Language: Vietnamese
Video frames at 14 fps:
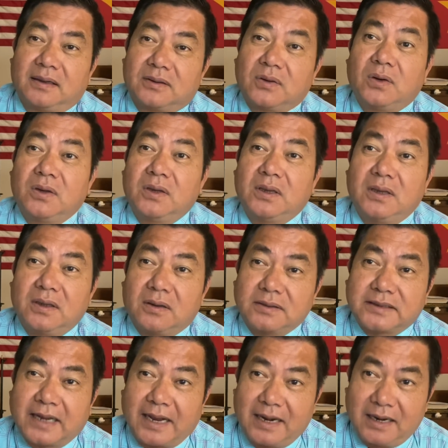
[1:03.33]
tôi có
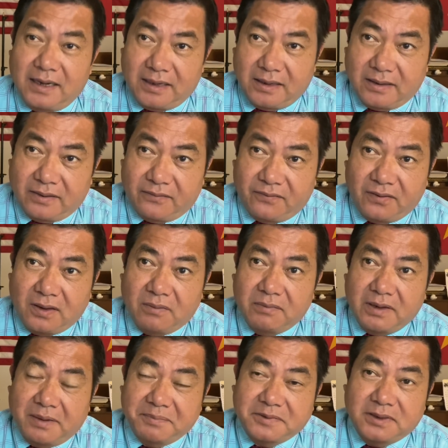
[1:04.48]
trả lời với ông
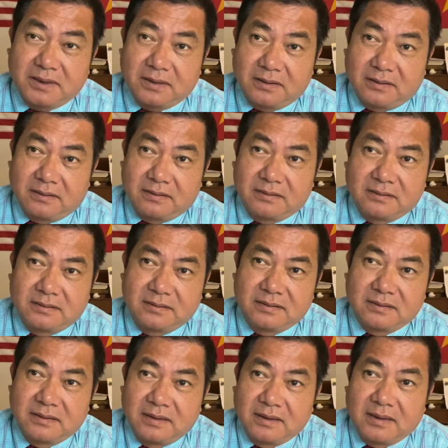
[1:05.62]
Nam Sơn
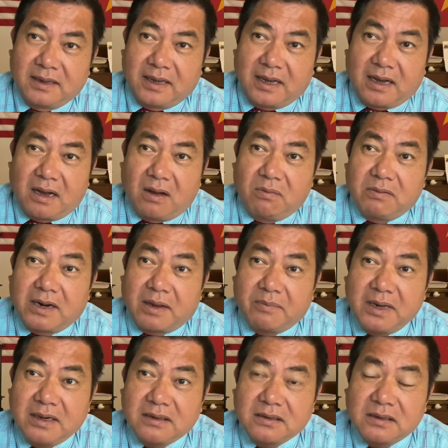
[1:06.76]
ông đã
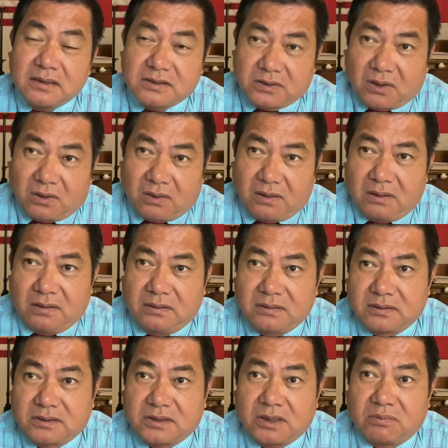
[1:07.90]
biết rất rõ
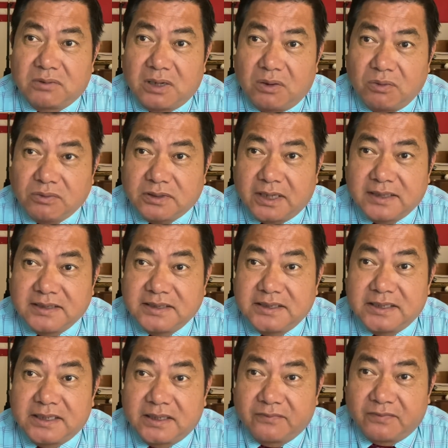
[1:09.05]
trong đấu tranh
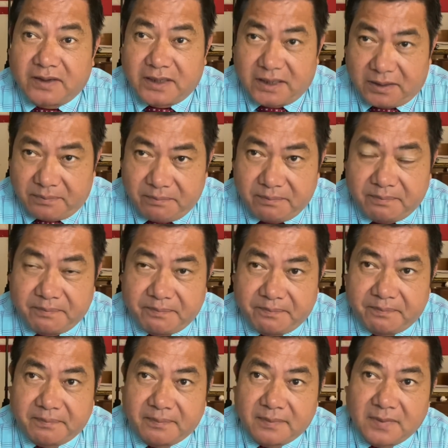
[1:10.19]
diện và điểm
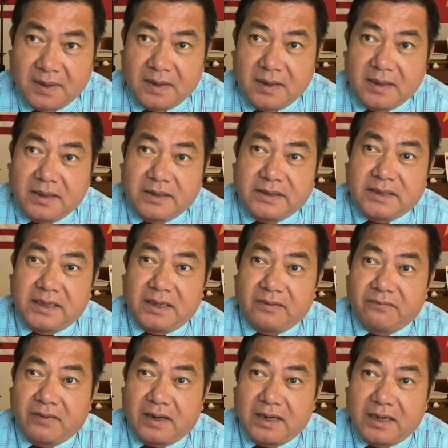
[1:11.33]

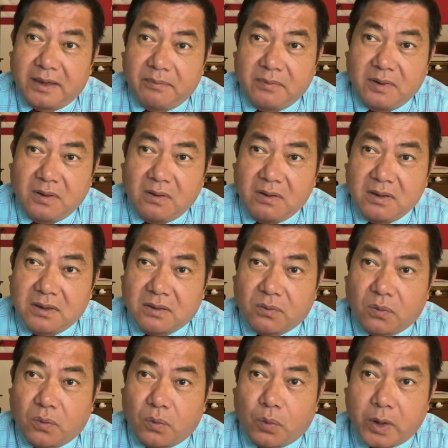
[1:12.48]
diện và điểm nó
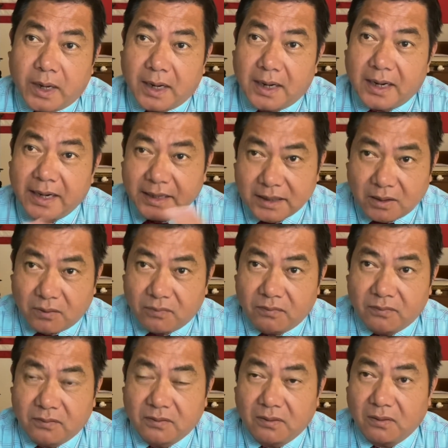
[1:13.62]
được quyện lấy nhau
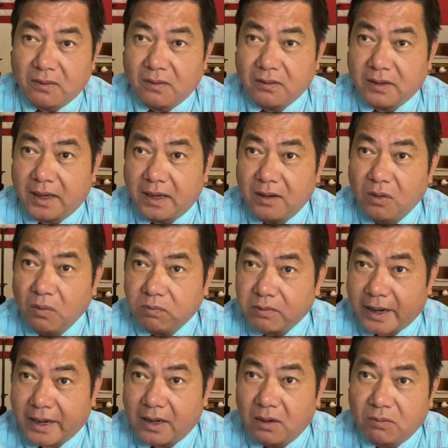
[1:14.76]
nó có thể lúc
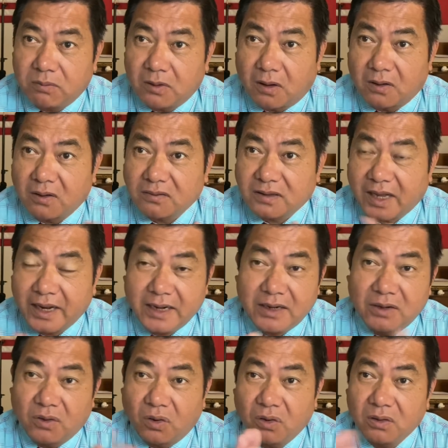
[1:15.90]
này lúc nọ nó thay
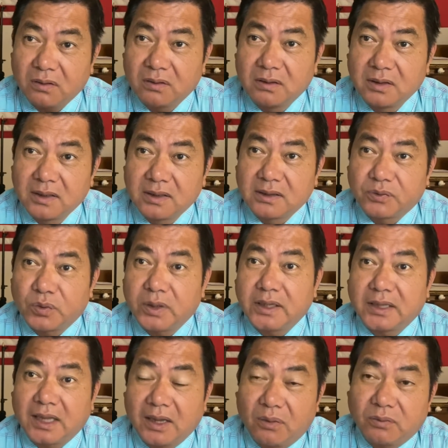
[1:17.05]
đổi tùy
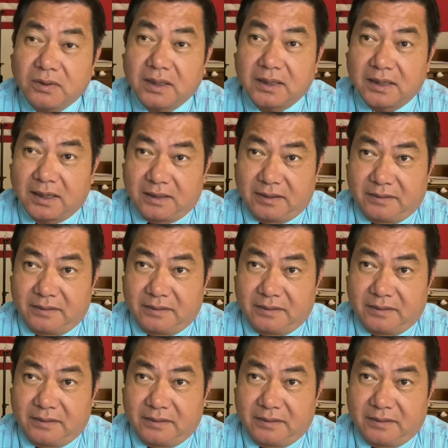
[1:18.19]
theo tình hình